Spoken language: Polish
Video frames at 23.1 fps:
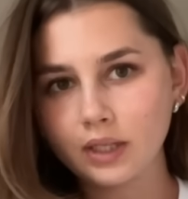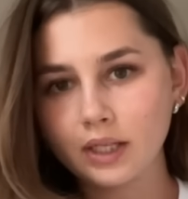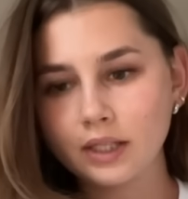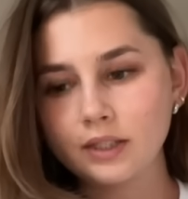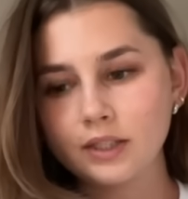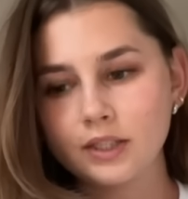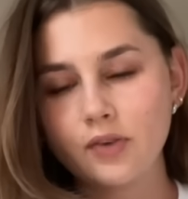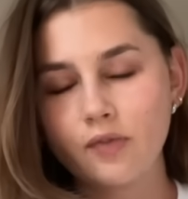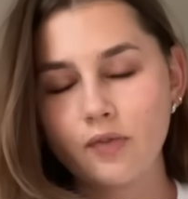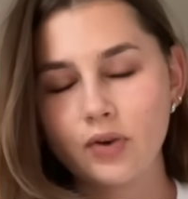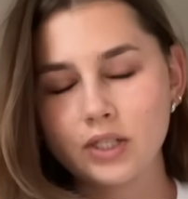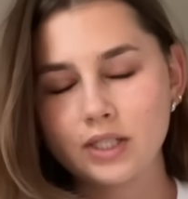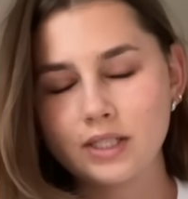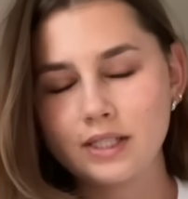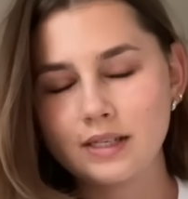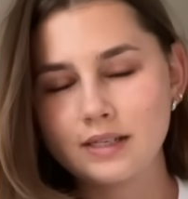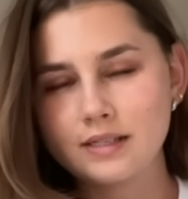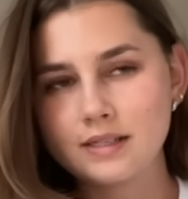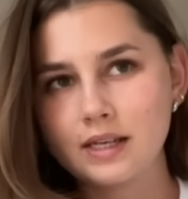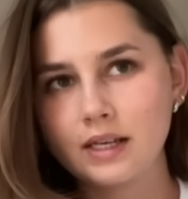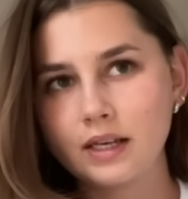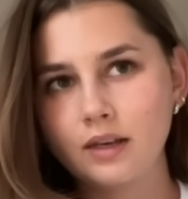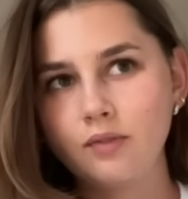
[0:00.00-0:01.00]
Dzisiaj właśnie
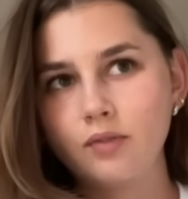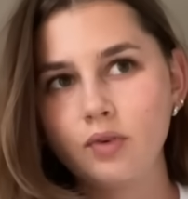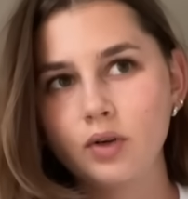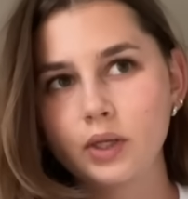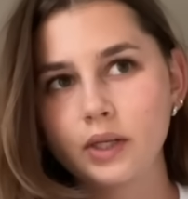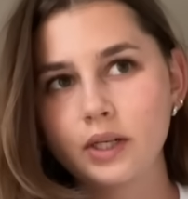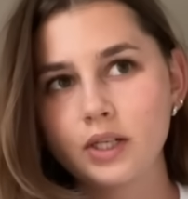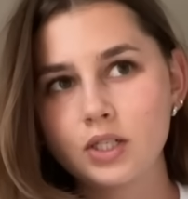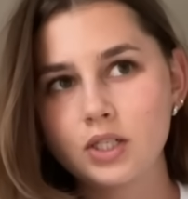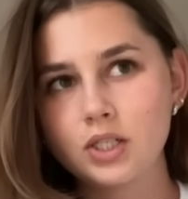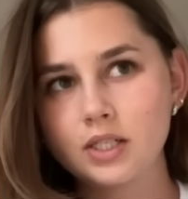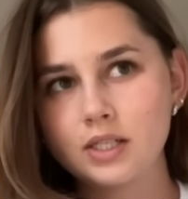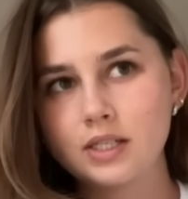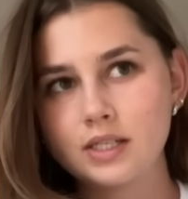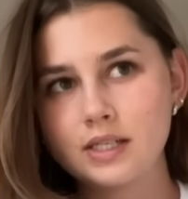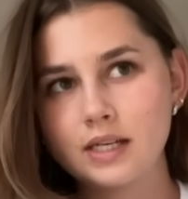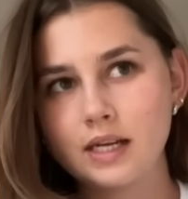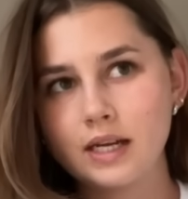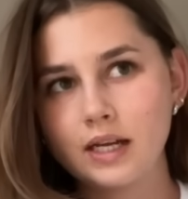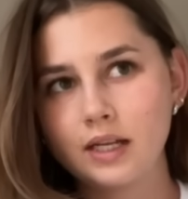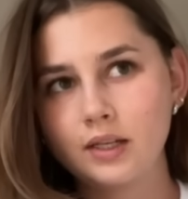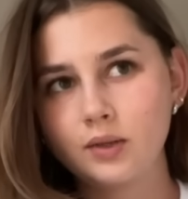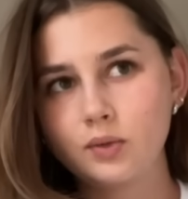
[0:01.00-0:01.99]
jest taki wolniejszy
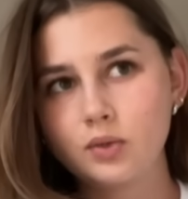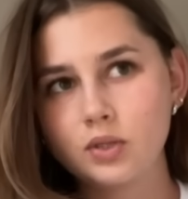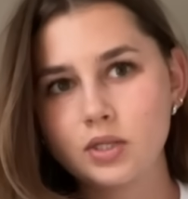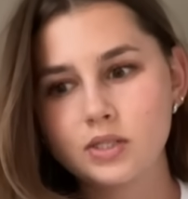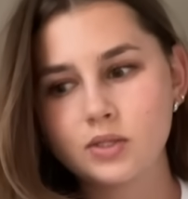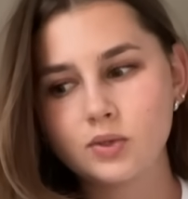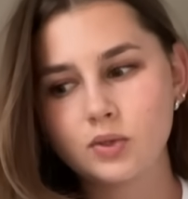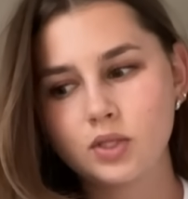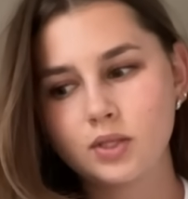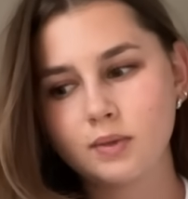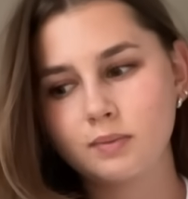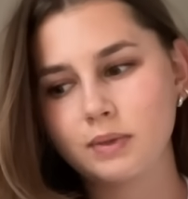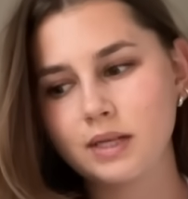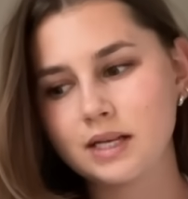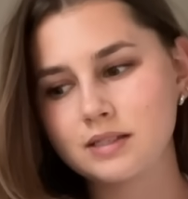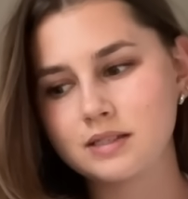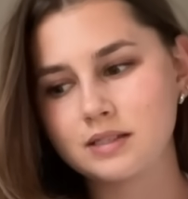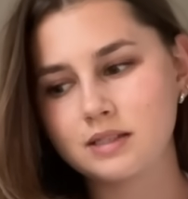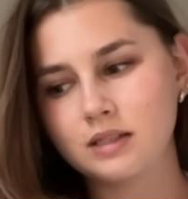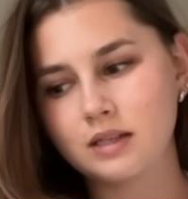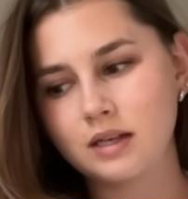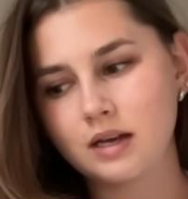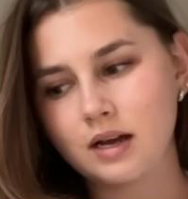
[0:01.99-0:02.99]
dzień, już jest
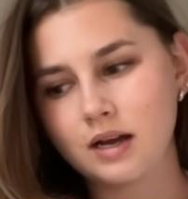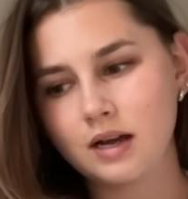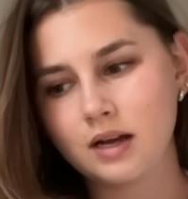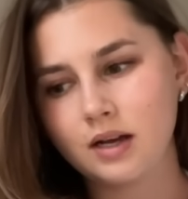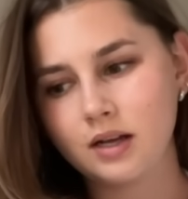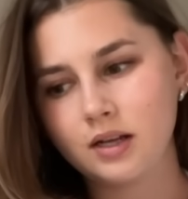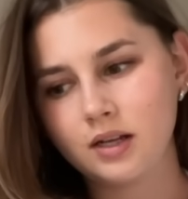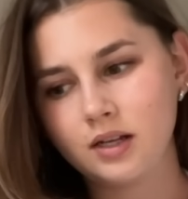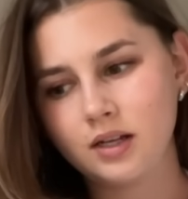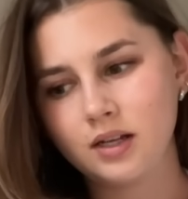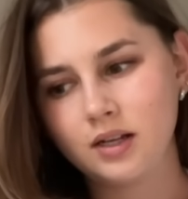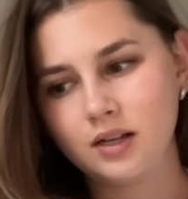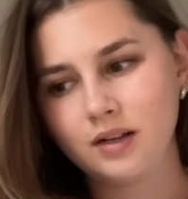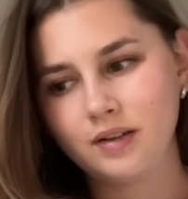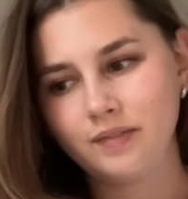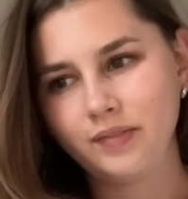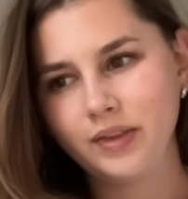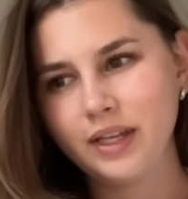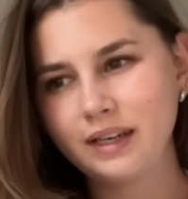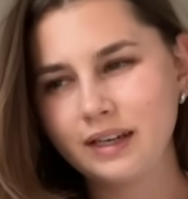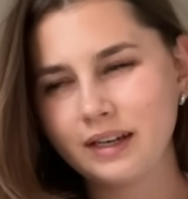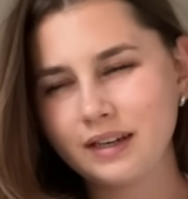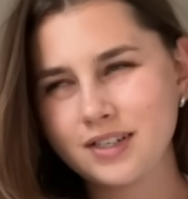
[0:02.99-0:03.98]
18
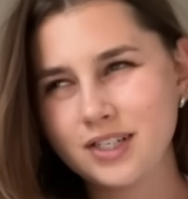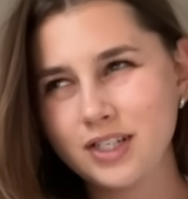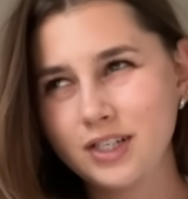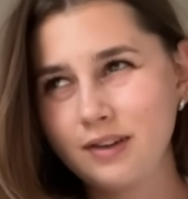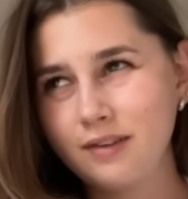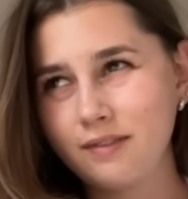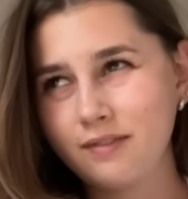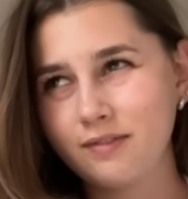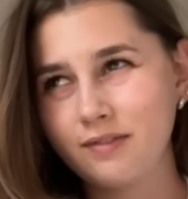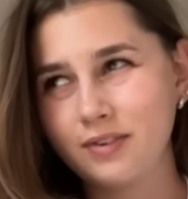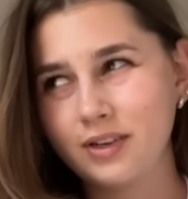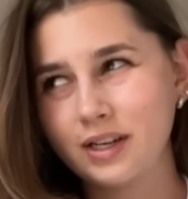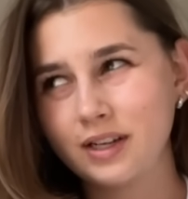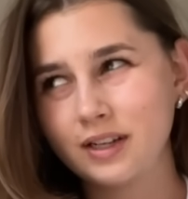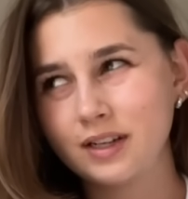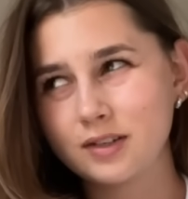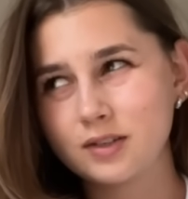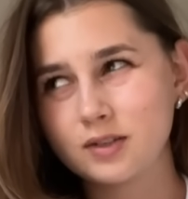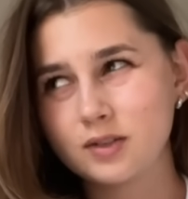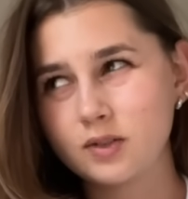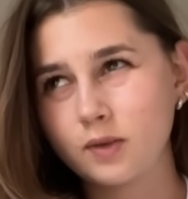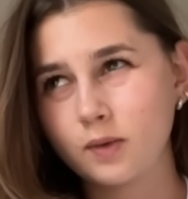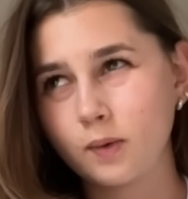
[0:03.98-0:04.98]
i raczej nie wyjdę
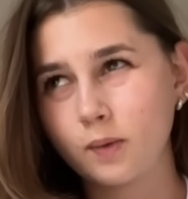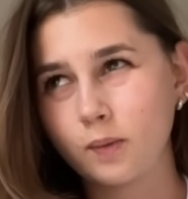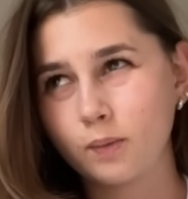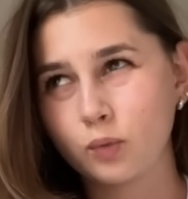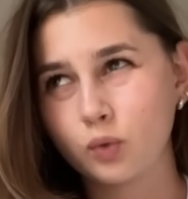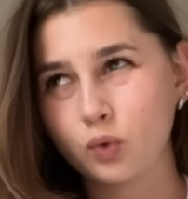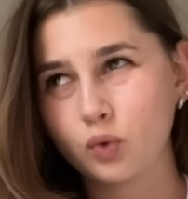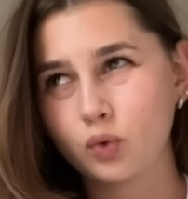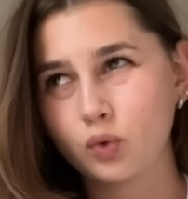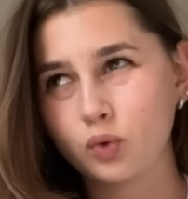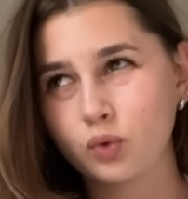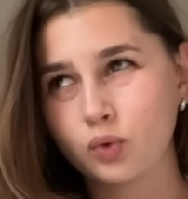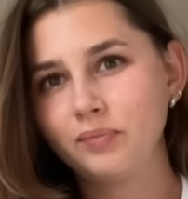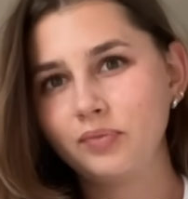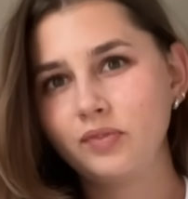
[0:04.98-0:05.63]
z domu.